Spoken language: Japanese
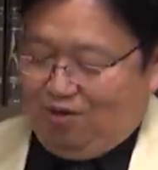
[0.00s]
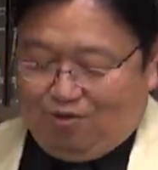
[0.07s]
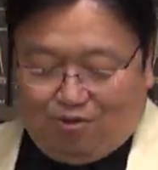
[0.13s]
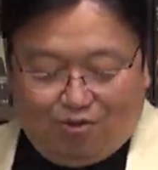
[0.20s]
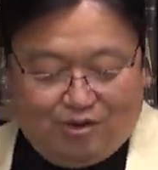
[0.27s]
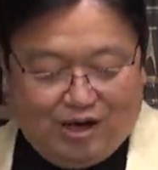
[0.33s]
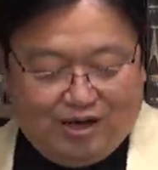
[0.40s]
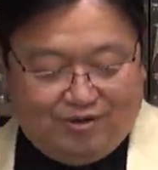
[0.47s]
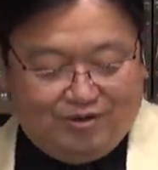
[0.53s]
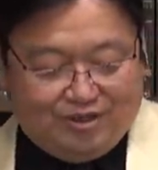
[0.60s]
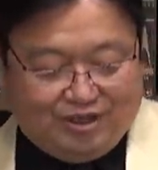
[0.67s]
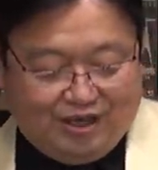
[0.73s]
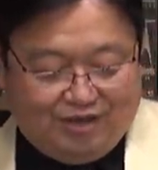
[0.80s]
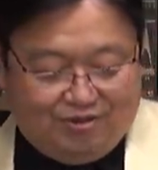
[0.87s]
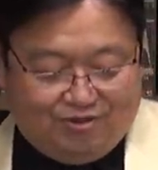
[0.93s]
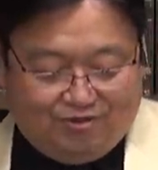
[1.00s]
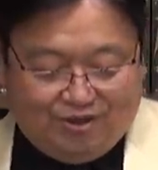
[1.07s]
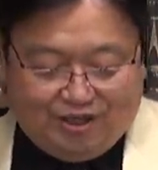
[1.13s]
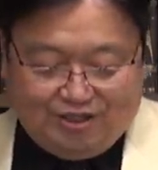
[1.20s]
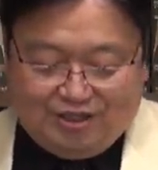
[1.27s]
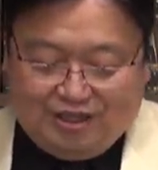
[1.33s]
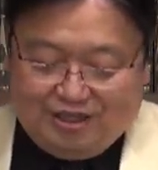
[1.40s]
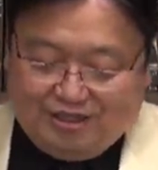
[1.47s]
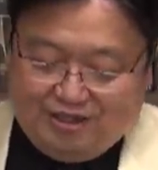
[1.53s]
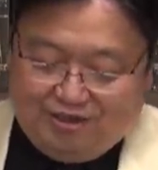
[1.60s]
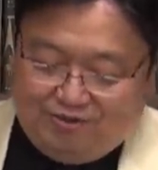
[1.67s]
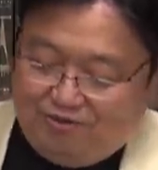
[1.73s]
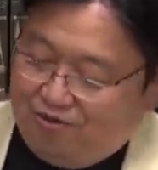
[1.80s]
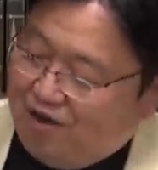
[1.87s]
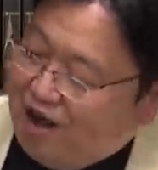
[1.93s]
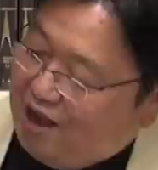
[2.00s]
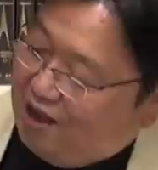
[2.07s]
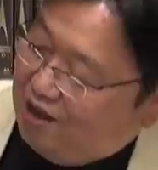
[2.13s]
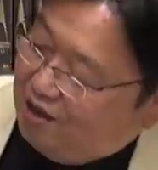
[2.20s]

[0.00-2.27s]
このような事件と同じになっているのが、